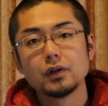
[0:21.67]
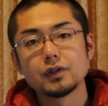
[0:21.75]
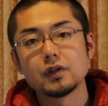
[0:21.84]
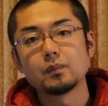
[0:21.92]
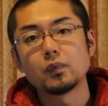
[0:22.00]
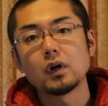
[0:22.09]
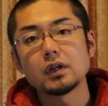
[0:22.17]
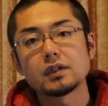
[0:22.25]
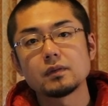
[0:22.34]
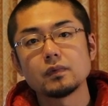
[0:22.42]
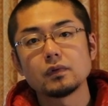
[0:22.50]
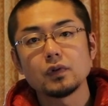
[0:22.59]
尻尾は
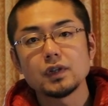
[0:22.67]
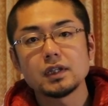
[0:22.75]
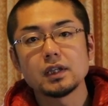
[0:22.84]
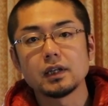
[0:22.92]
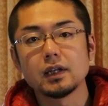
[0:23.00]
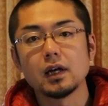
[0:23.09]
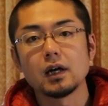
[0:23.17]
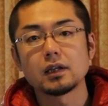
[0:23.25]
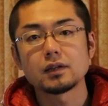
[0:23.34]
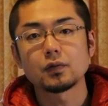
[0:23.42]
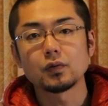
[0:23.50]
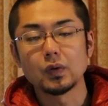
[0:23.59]
自分の意思で切り
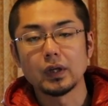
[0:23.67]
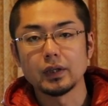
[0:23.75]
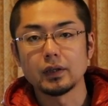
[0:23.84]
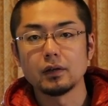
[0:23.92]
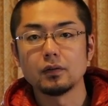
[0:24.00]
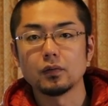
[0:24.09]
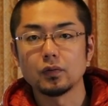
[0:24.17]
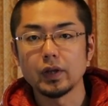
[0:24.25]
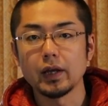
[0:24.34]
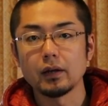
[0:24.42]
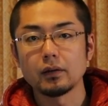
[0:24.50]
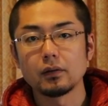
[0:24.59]
離すことができるの
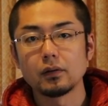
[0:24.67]
で